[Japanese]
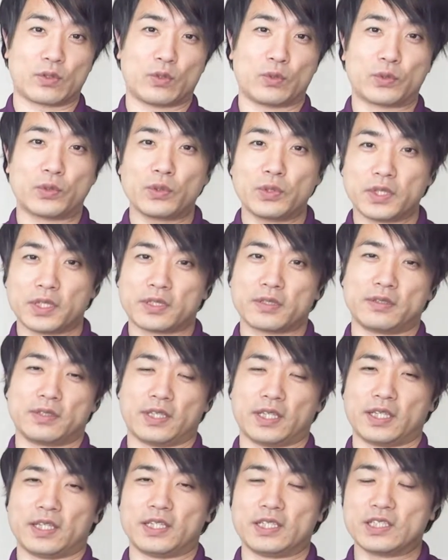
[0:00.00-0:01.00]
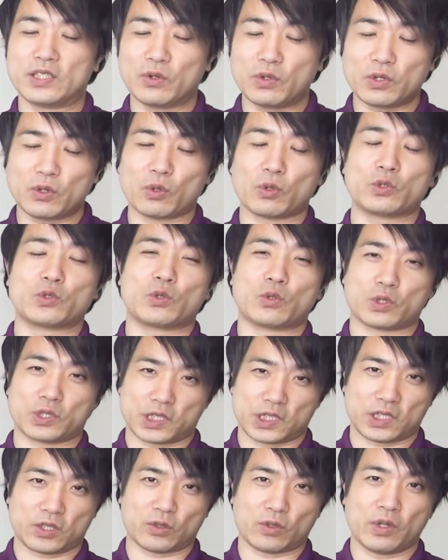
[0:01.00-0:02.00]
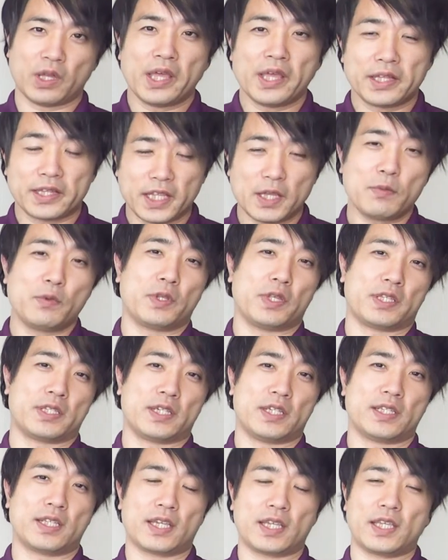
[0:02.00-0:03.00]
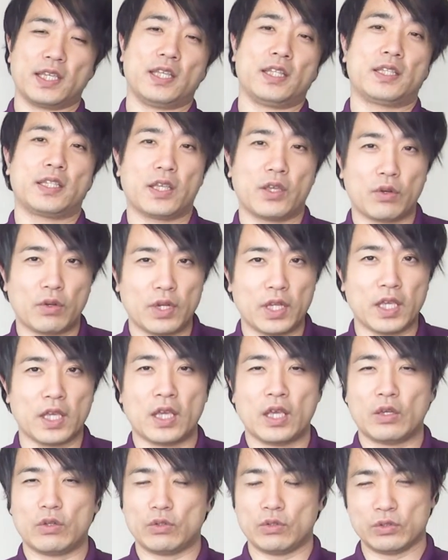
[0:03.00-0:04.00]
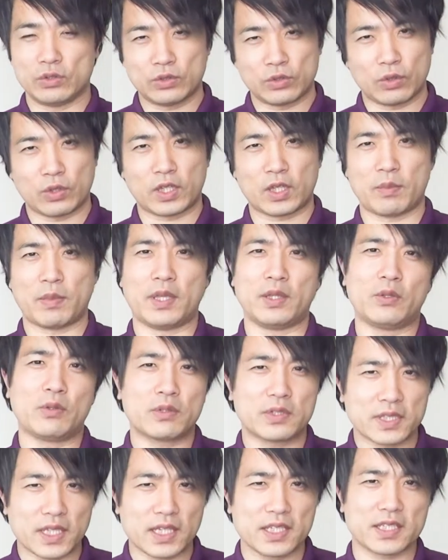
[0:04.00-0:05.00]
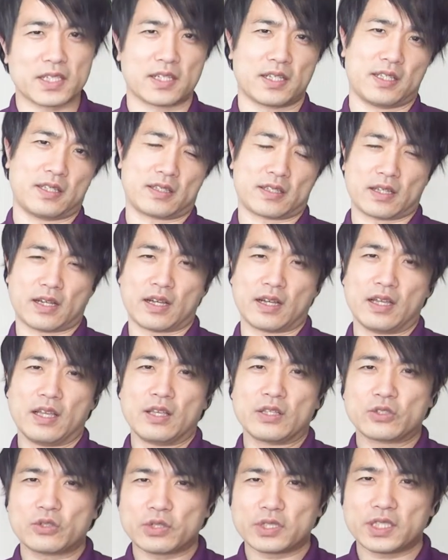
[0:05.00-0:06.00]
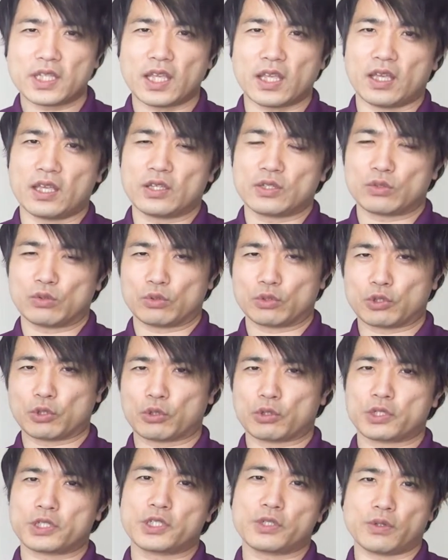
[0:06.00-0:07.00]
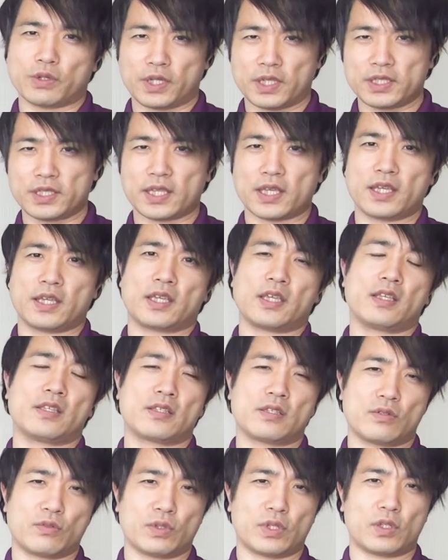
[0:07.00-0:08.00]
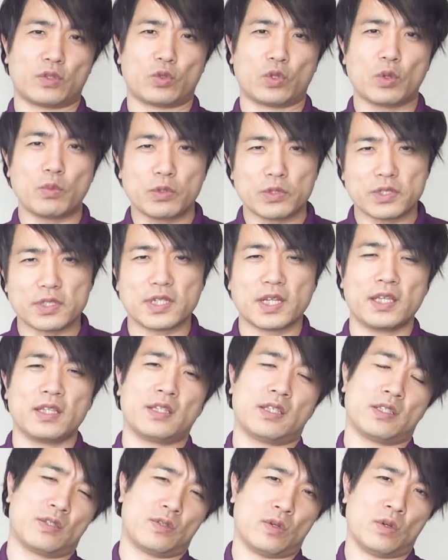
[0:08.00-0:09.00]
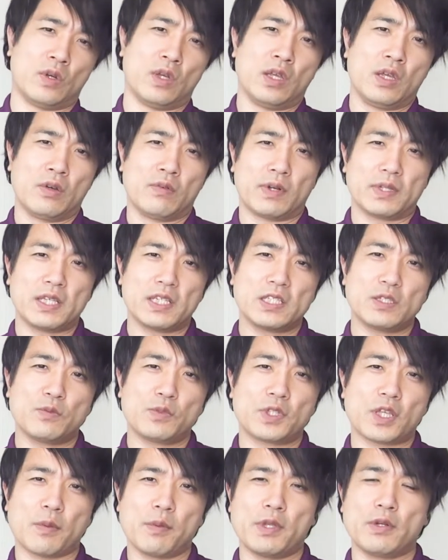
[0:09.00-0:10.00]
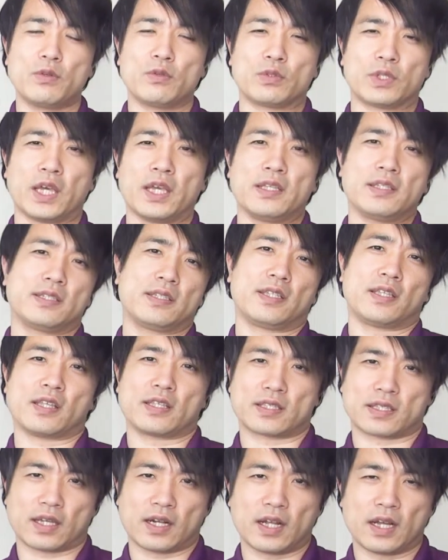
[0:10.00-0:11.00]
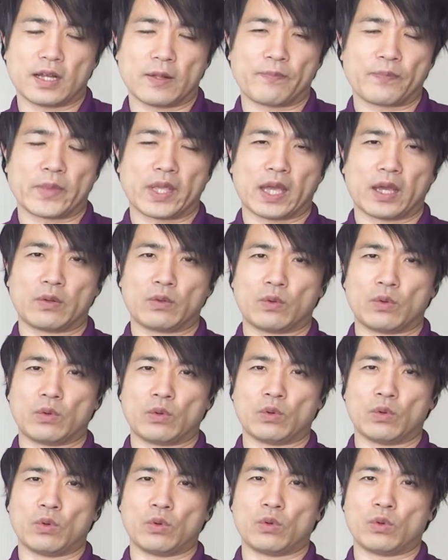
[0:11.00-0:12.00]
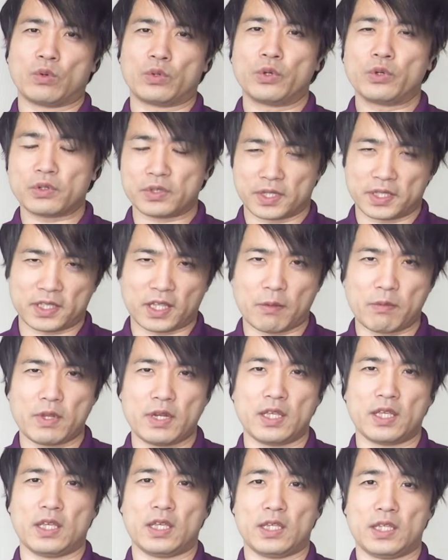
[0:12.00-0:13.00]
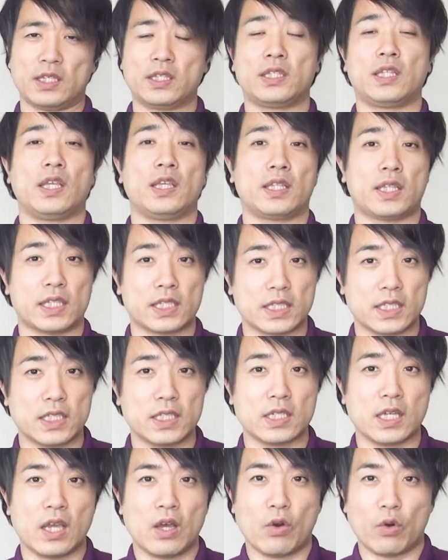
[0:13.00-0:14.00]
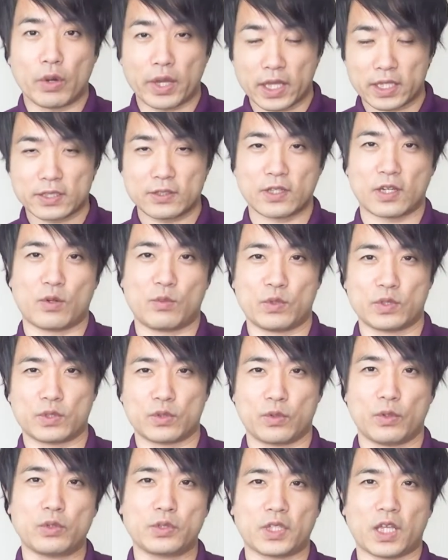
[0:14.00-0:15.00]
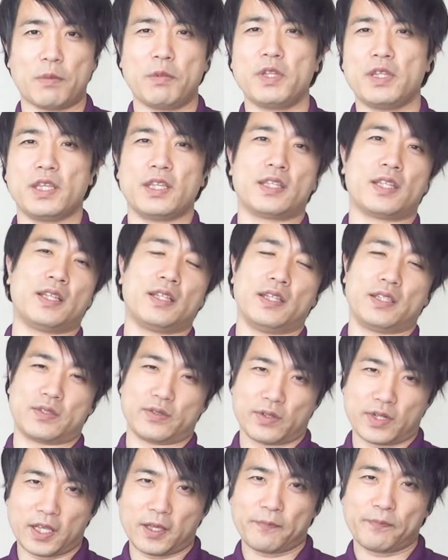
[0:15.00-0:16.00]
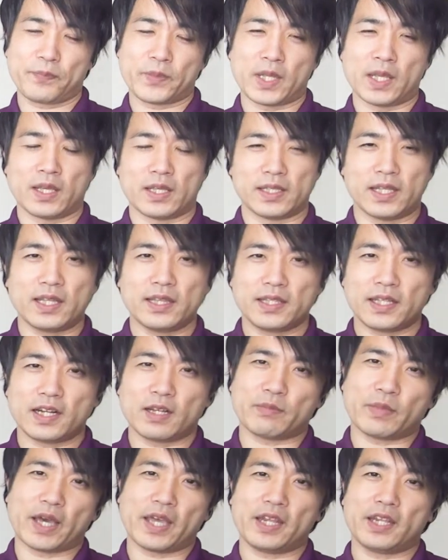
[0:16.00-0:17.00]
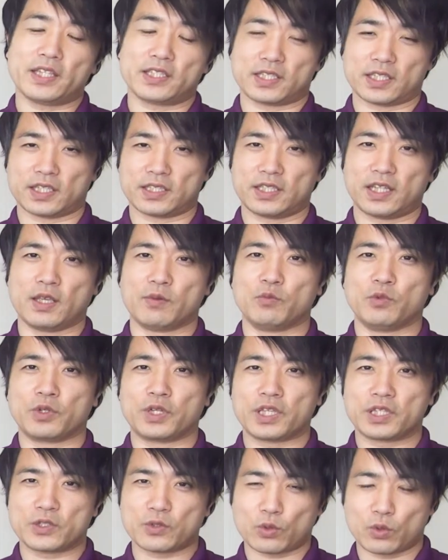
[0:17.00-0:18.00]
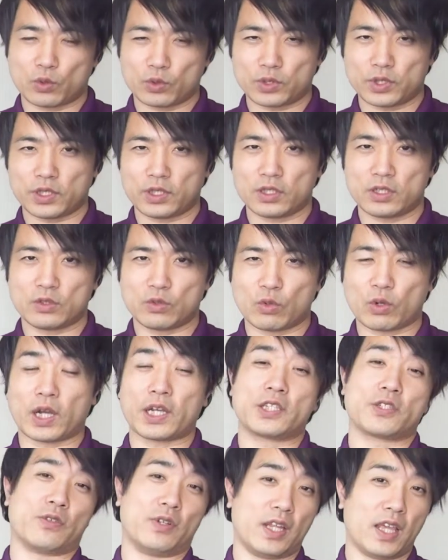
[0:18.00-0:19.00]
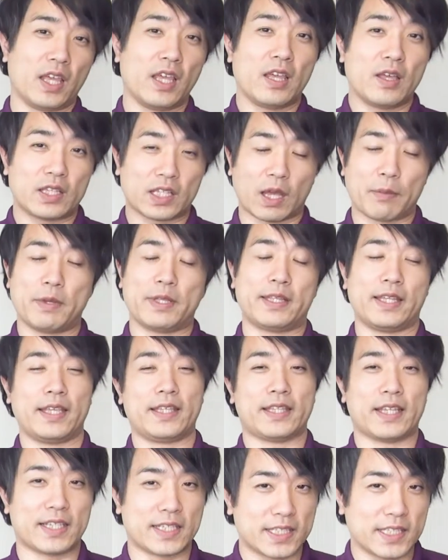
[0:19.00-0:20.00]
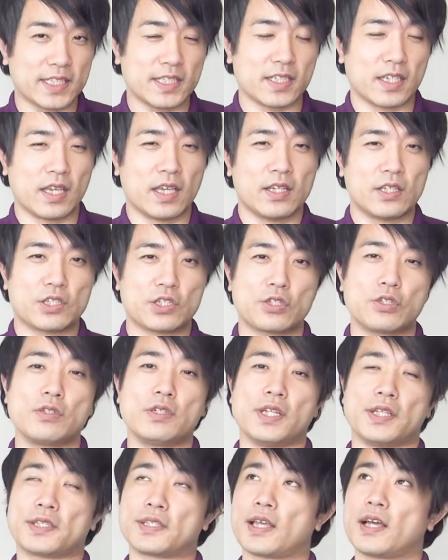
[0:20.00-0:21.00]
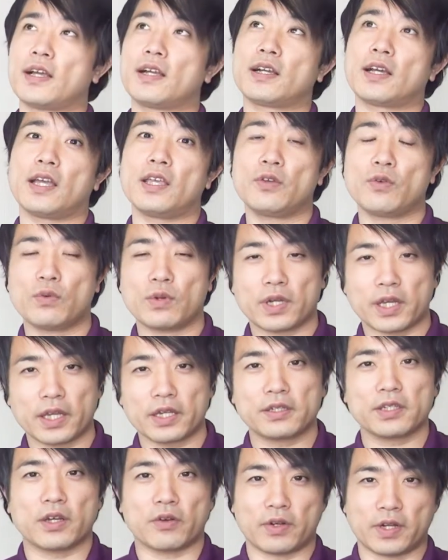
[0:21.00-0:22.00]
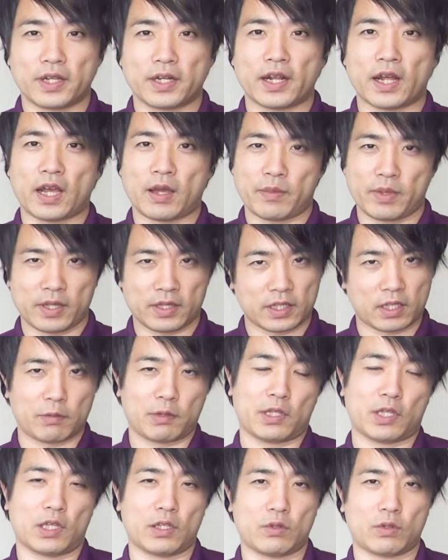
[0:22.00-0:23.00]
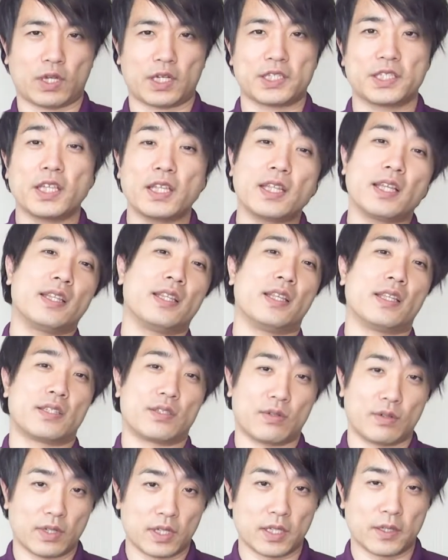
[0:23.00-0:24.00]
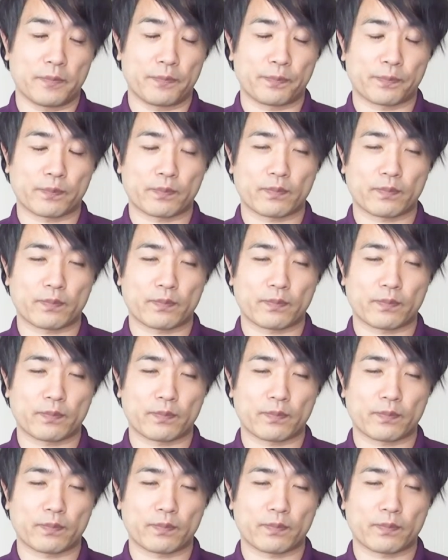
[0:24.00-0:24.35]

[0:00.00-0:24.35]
その太ってくるって非常に恐ろしいと。でもですね、さっき言ったように運動ってめんどくさいじゃないですか。そしてその食事をね制限するのでとても辛いんですよ。私も食べるの大好きですから、あのー、よくね食べに行っていたし、おやつとかもそうよく食べていたんですよね。なんなら毎日ですね麦チョコっていうお菓子をね食べていたし、週にさんかいよんかいぐらいはねラーメン食べたりとかしてたんですよね。